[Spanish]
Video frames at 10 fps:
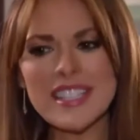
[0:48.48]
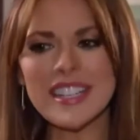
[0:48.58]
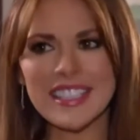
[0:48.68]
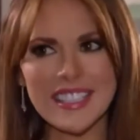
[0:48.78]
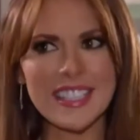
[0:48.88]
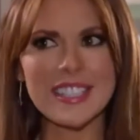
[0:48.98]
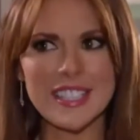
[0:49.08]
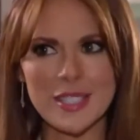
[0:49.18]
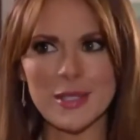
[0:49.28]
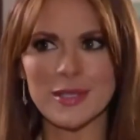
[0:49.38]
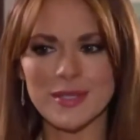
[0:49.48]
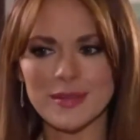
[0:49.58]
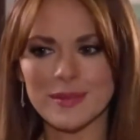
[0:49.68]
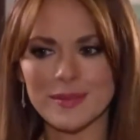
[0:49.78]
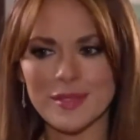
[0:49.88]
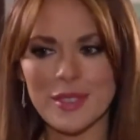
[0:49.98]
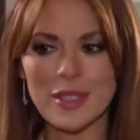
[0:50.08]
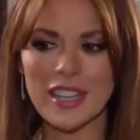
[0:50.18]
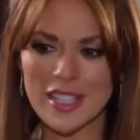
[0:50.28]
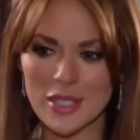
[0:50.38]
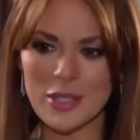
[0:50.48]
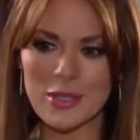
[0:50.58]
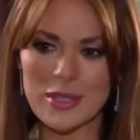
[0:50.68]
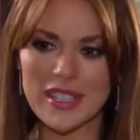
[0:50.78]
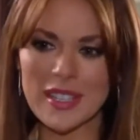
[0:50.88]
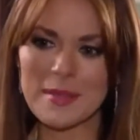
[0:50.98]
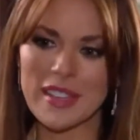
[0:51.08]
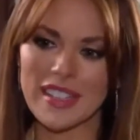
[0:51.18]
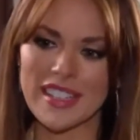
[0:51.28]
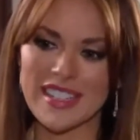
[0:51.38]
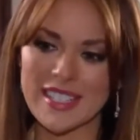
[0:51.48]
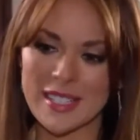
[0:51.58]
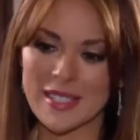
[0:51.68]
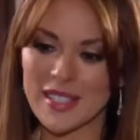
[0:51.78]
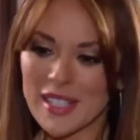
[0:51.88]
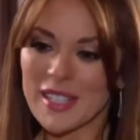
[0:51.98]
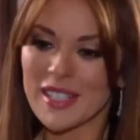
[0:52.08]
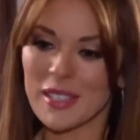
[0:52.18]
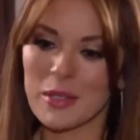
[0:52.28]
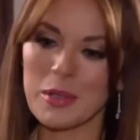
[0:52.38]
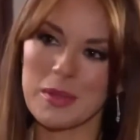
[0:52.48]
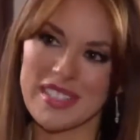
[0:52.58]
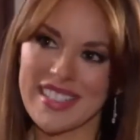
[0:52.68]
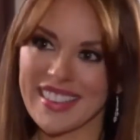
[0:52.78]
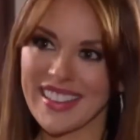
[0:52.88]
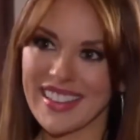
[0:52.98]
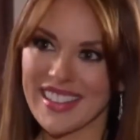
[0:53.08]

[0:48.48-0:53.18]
puede ser que tengas razón. Con razón luce también en esas curvas